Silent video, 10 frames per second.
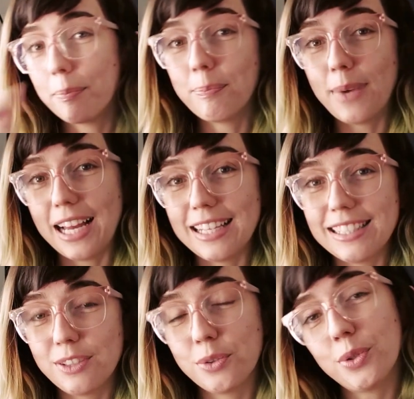
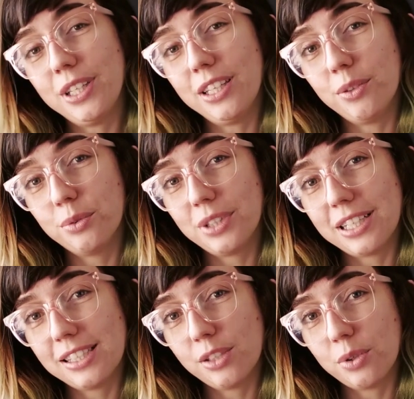Mas eu escolhi o
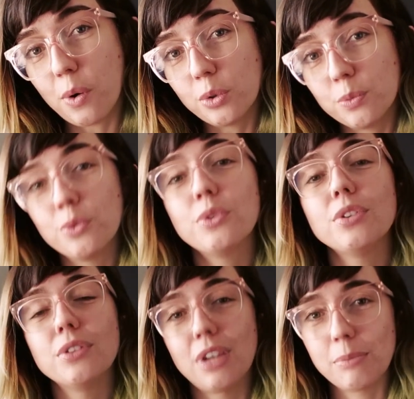Narciso e Goldmund,
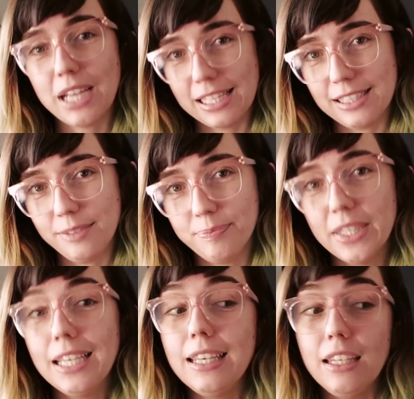do Raymond Hesse,
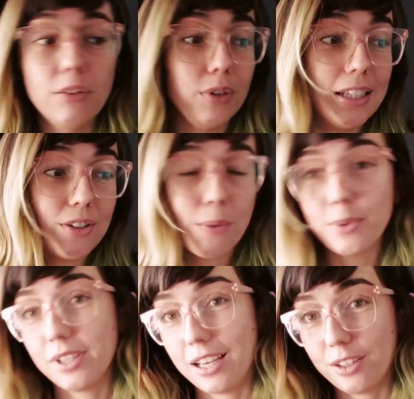e eu vou ler a
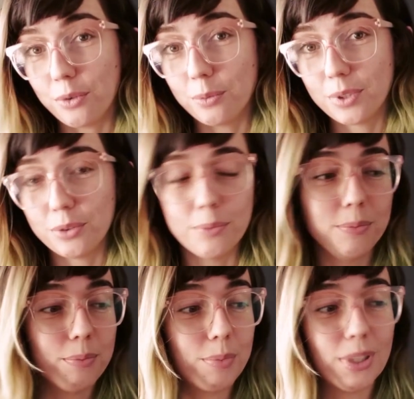sinopse aqui no computador,
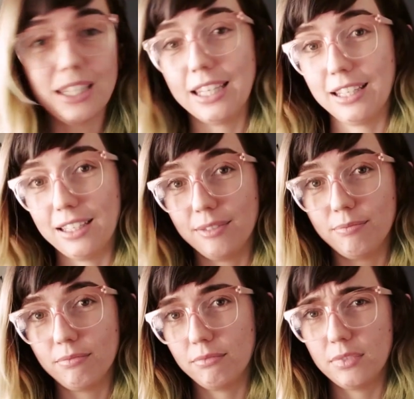porque
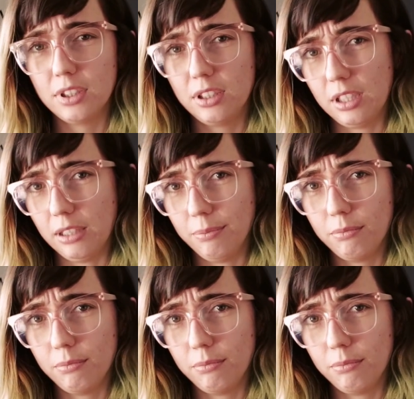sim.